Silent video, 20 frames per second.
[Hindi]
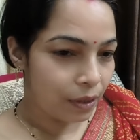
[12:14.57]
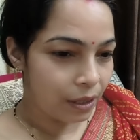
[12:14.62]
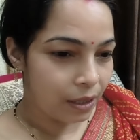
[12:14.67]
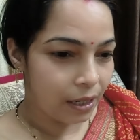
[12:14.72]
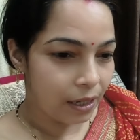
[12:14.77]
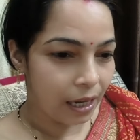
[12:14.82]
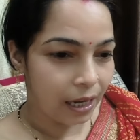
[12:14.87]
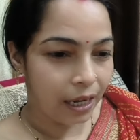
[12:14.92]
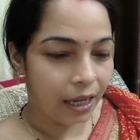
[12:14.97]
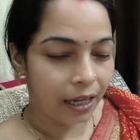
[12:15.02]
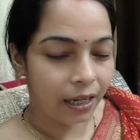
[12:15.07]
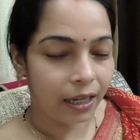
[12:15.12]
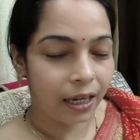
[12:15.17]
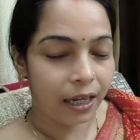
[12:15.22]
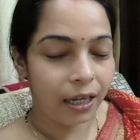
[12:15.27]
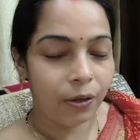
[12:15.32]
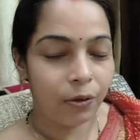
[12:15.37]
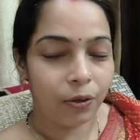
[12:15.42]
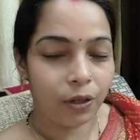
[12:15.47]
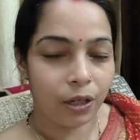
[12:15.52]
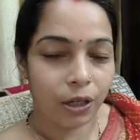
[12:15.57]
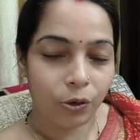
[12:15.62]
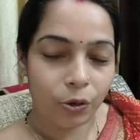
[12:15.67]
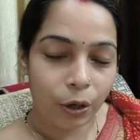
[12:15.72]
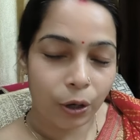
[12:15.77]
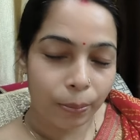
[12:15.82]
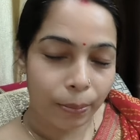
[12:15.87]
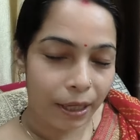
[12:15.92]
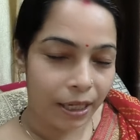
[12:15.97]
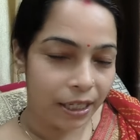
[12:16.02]
दिक्कत नहीं होती कोई
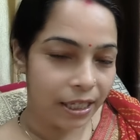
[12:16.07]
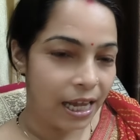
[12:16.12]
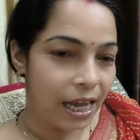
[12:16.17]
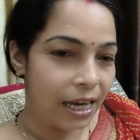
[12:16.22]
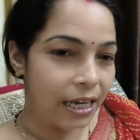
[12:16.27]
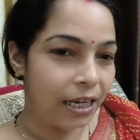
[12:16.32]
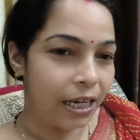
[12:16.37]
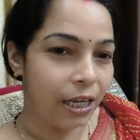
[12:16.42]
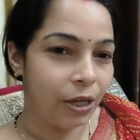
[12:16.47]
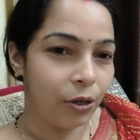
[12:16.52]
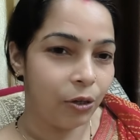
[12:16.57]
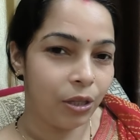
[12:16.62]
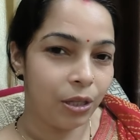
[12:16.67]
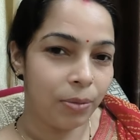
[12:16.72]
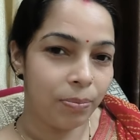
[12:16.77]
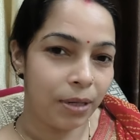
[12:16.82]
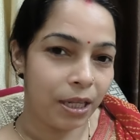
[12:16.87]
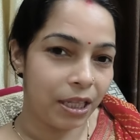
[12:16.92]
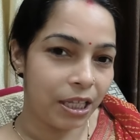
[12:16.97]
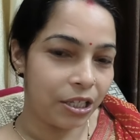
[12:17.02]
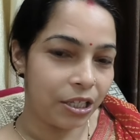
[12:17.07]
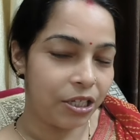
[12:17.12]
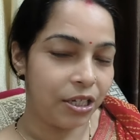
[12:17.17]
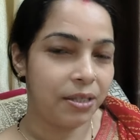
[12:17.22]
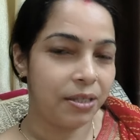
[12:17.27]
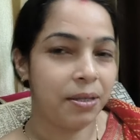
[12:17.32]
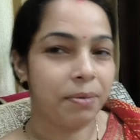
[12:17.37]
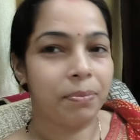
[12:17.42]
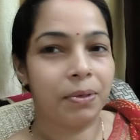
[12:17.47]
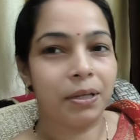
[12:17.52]
परेशानी नहीं होती व्रत अच्छे
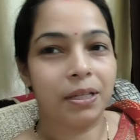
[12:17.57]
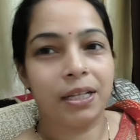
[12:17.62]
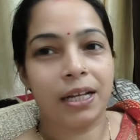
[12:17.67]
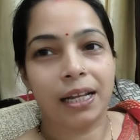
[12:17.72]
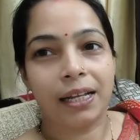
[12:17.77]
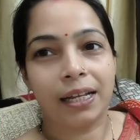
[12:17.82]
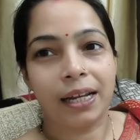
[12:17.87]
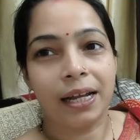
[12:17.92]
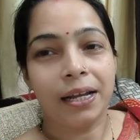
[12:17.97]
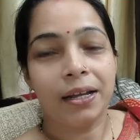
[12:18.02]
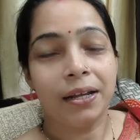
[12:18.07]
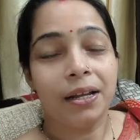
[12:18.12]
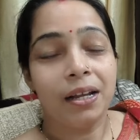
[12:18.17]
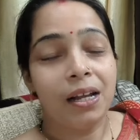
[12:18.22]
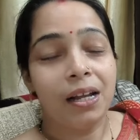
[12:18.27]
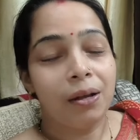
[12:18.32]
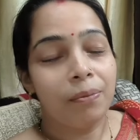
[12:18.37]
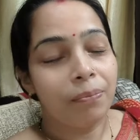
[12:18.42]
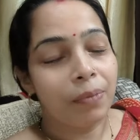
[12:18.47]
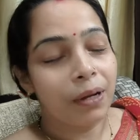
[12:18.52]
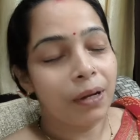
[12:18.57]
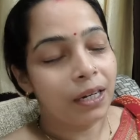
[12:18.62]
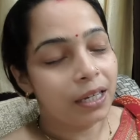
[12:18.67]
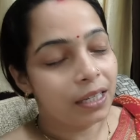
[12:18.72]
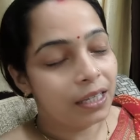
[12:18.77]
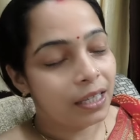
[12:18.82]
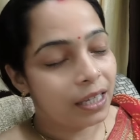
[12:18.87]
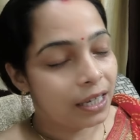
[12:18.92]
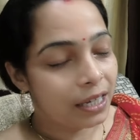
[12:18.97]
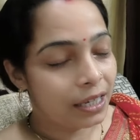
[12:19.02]
से बीत जाता है पर
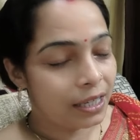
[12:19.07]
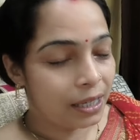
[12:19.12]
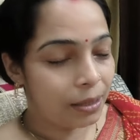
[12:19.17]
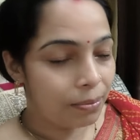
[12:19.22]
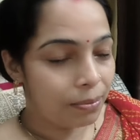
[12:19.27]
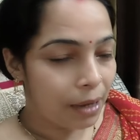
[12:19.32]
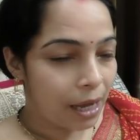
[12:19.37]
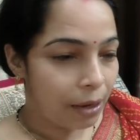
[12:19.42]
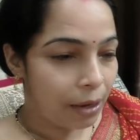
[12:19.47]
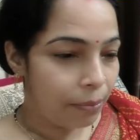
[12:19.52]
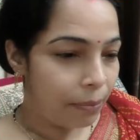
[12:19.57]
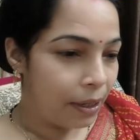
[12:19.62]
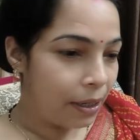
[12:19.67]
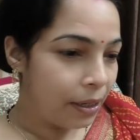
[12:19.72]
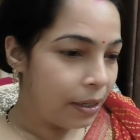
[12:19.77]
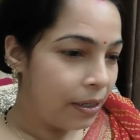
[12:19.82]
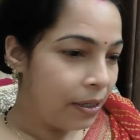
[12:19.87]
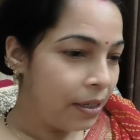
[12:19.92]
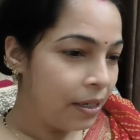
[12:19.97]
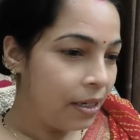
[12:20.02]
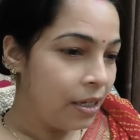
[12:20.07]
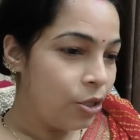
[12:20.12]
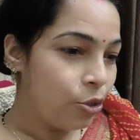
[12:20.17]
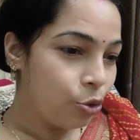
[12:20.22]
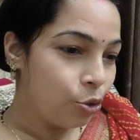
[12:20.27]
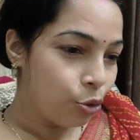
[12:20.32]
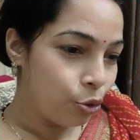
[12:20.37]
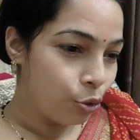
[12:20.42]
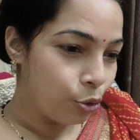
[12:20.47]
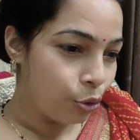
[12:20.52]
किसी किसी बार में
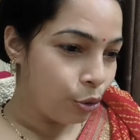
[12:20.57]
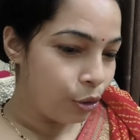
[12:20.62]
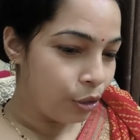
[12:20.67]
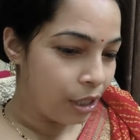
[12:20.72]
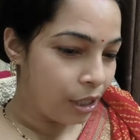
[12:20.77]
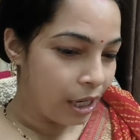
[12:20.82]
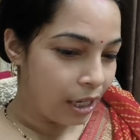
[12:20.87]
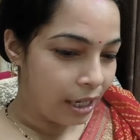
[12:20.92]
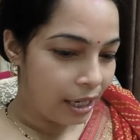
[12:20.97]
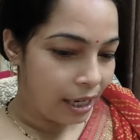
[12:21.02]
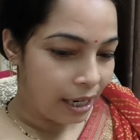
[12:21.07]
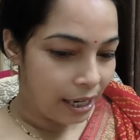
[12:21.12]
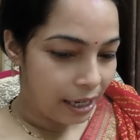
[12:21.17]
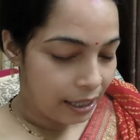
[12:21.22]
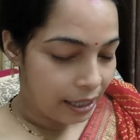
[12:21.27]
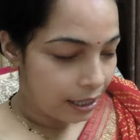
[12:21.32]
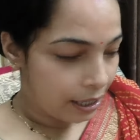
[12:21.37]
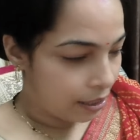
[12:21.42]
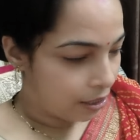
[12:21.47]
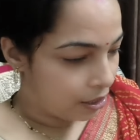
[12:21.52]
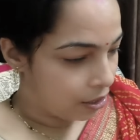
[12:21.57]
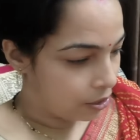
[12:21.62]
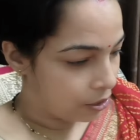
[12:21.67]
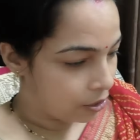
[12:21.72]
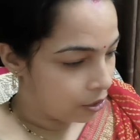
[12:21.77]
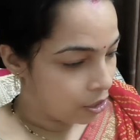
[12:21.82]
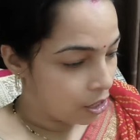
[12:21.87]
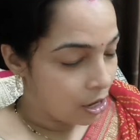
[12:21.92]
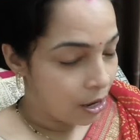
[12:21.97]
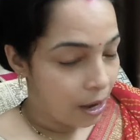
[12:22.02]
शुरू हो जाता है दर्द
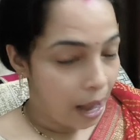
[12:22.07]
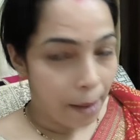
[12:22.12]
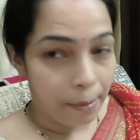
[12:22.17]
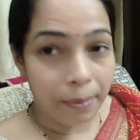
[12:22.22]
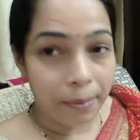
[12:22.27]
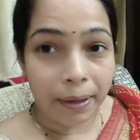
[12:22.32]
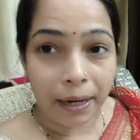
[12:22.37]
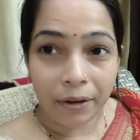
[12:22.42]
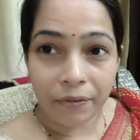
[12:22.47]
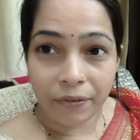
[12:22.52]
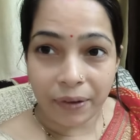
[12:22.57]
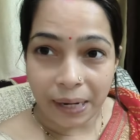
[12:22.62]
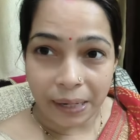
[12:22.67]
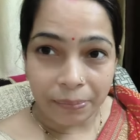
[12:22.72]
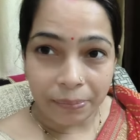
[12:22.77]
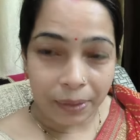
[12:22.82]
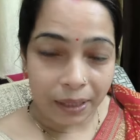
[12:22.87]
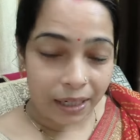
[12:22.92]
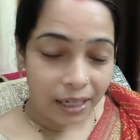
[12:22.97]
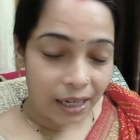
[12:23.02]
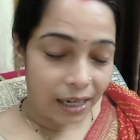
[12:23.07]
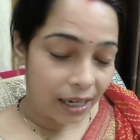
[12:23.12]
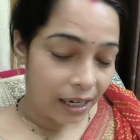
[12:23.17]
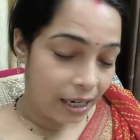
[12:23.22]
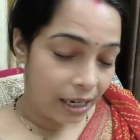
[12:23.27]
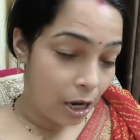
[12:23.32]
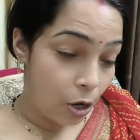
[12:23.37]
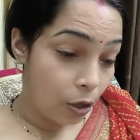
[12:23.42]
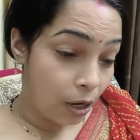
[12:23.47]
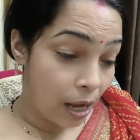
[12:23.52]
अभी मैंने फ़ैन बंद कर
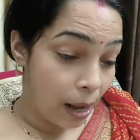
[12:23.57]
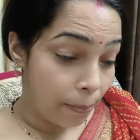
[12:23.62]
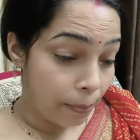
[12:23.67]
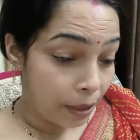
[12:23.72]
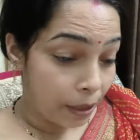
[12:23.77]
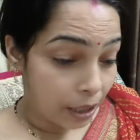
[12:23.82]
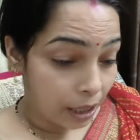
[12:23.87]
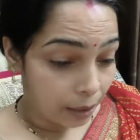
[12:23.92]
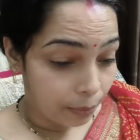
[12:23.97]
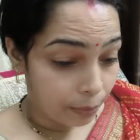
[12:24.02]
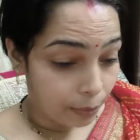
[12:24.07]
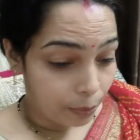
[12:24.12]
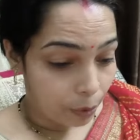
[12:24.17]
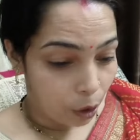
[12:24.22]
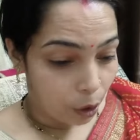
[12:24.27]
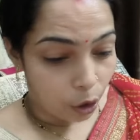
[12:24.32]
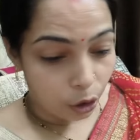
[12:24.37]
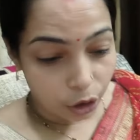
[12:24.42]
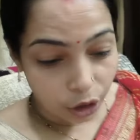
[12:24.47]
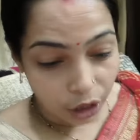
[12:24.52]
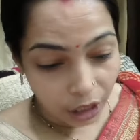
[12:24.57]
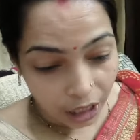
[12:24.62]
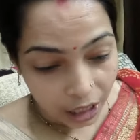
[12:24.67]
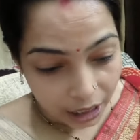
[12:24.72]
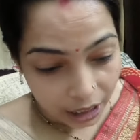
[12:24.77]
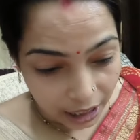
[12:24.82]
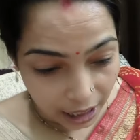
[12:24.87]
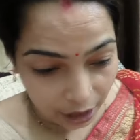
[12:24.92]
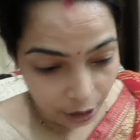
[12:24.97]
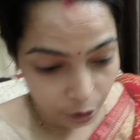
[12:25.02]
रखा है और काफ़ी गर्मी बहुत
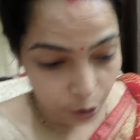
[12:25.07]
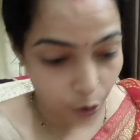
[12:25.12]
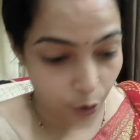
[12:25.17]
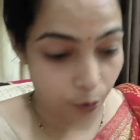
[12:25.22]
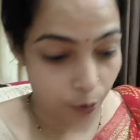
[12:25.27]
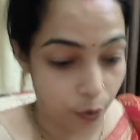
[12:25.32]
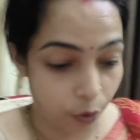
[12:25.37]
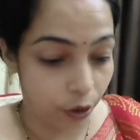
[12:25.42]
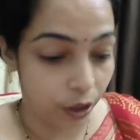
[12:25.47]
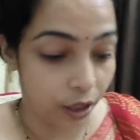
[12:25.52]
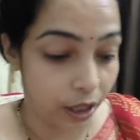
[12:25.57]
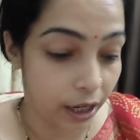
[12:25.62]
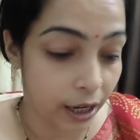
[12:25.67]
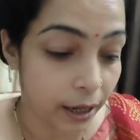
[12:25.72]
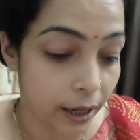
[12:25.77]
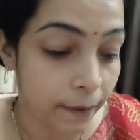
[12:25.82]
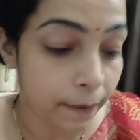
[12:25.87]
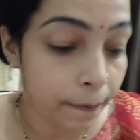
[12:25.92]
तेज़ आज धूप हुई है